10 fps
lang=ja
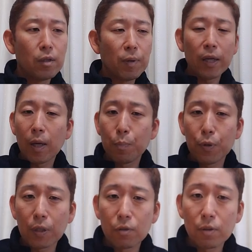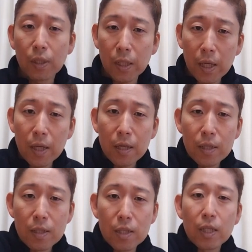タイアップがついたね
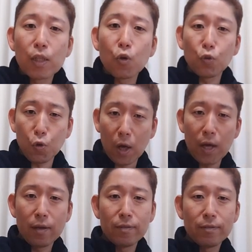新曲とか